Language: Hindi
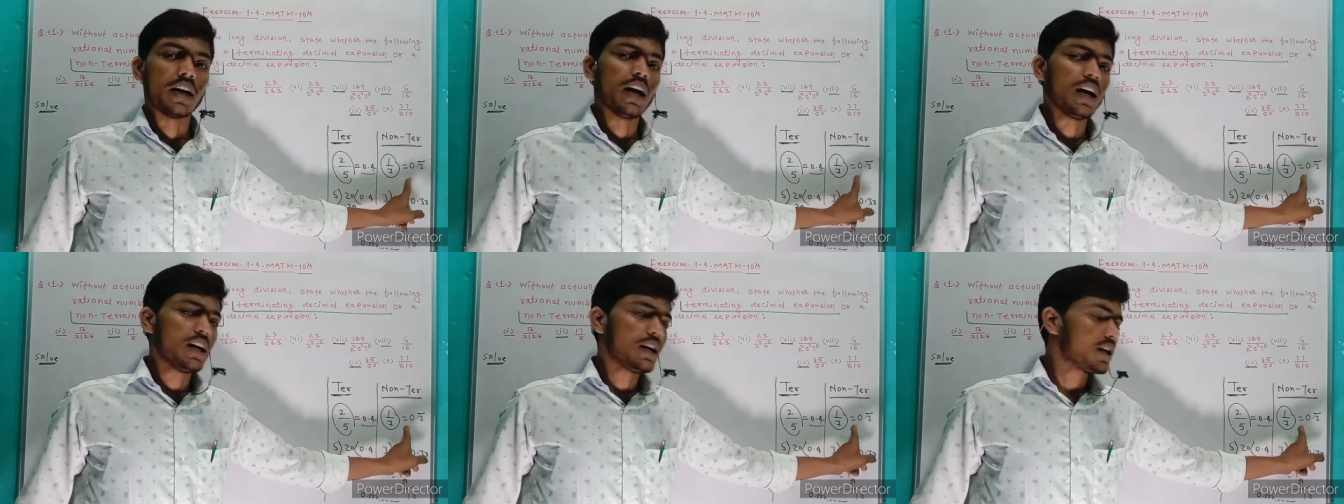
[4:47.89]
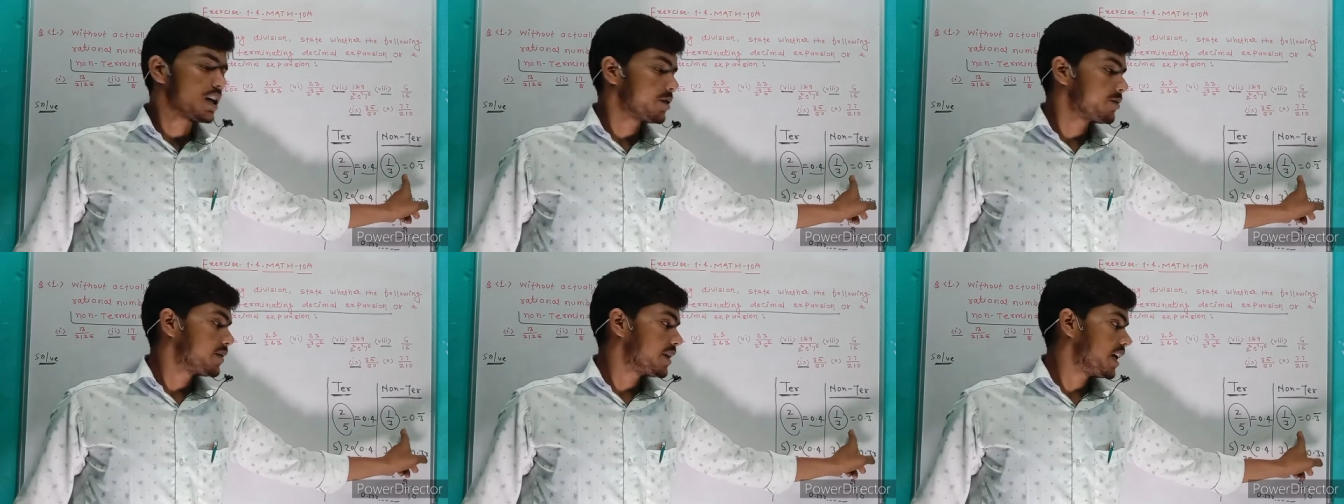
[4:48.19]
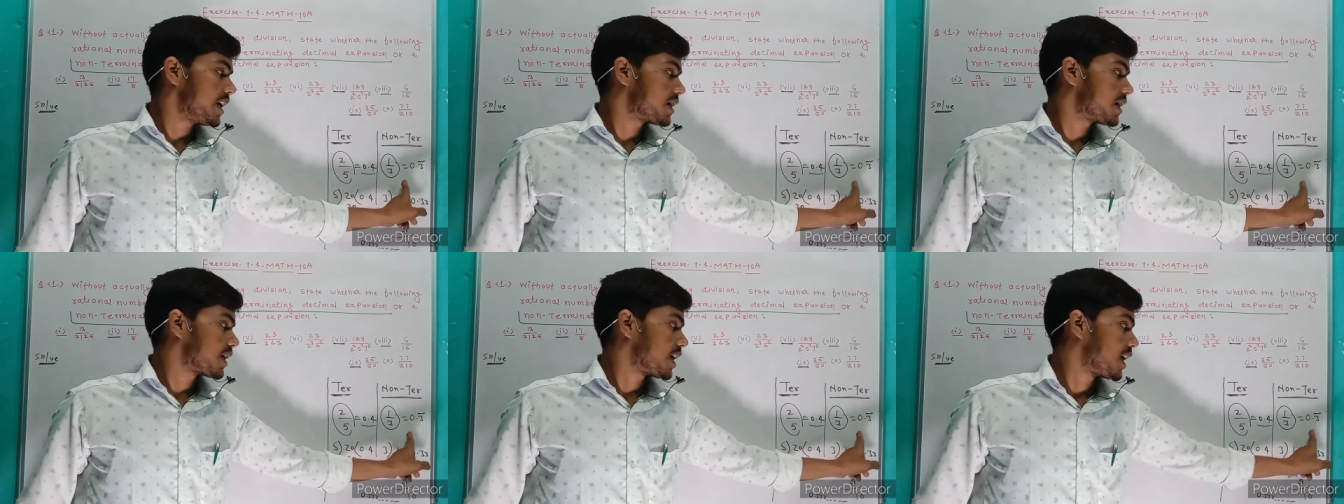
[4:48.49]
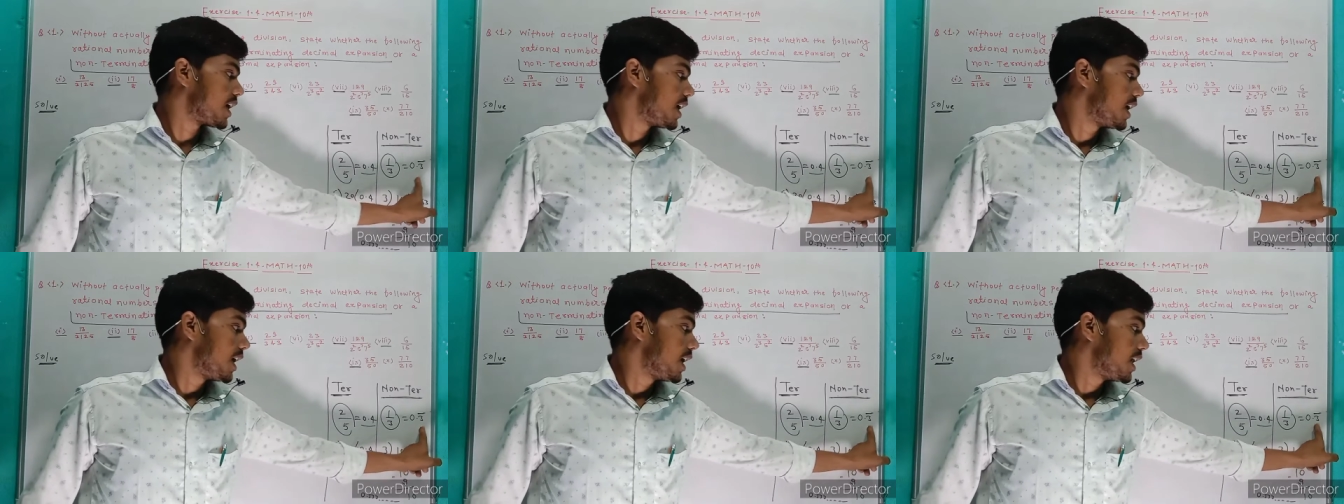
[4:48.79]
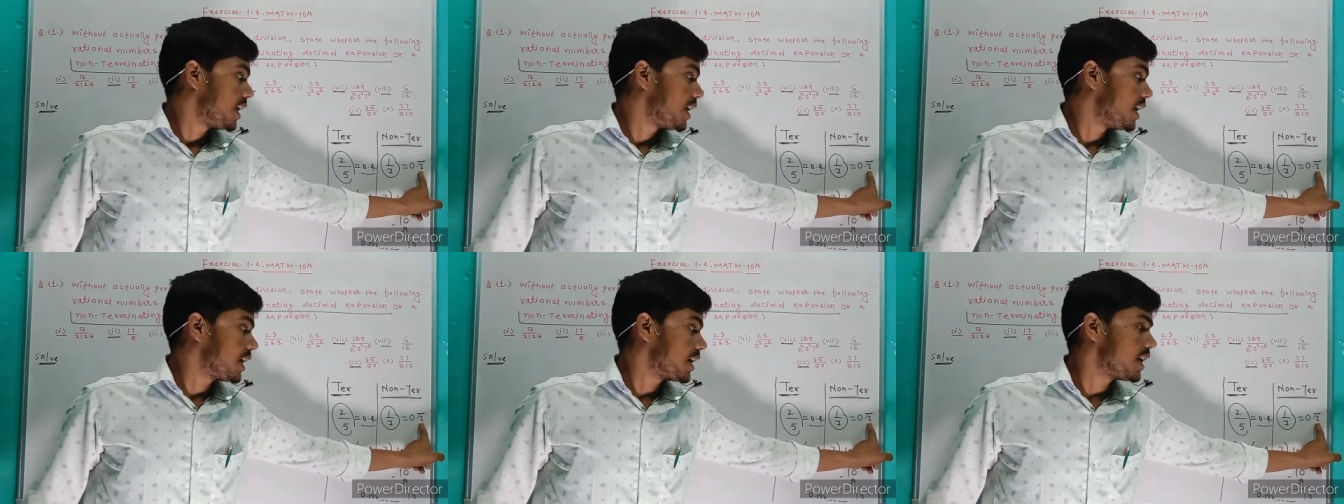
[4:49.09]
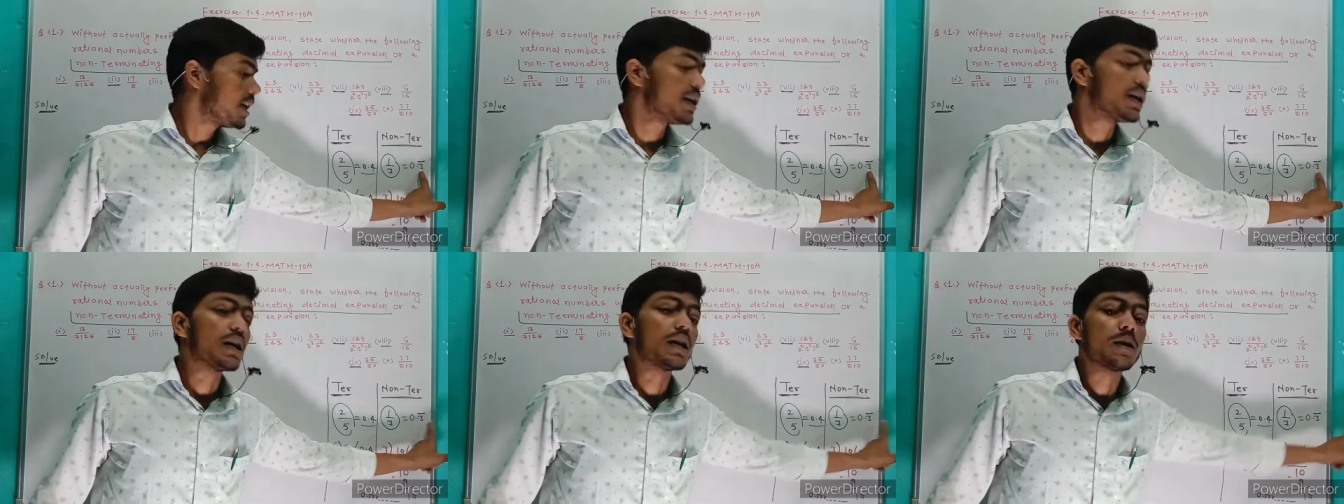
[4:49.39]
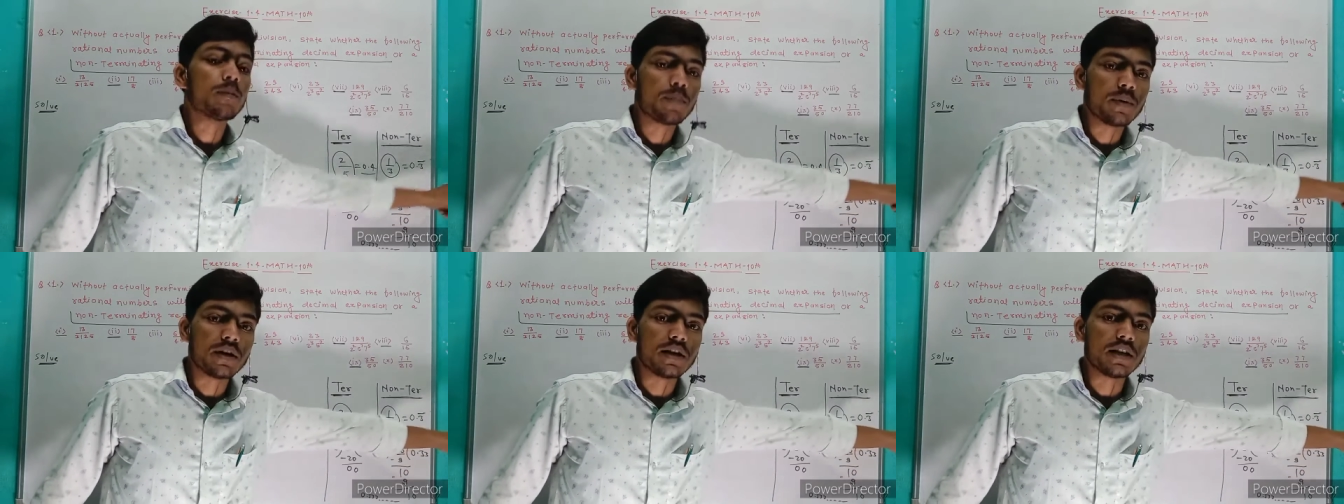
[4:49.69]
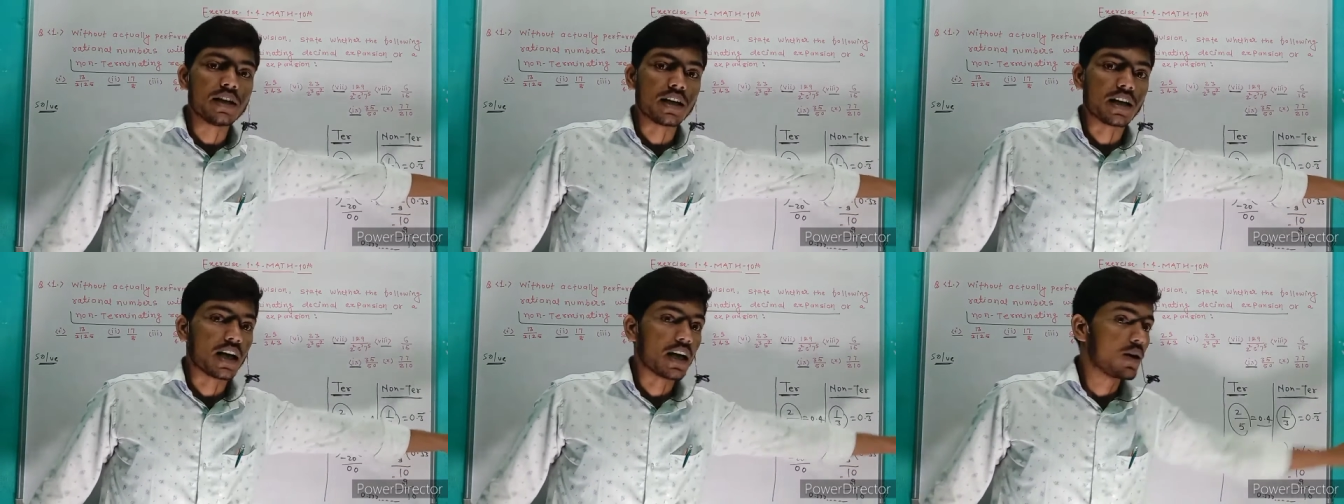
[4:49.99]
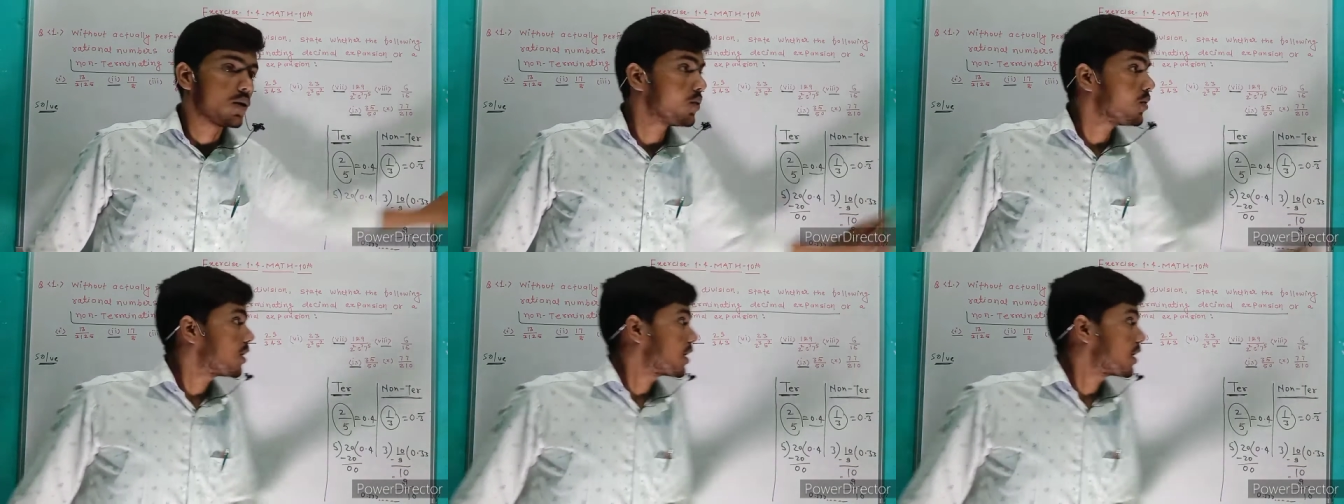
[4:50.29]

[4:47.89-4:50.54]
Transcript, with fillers: नन टर्मिनेट है लेकिन रिपीटिंग है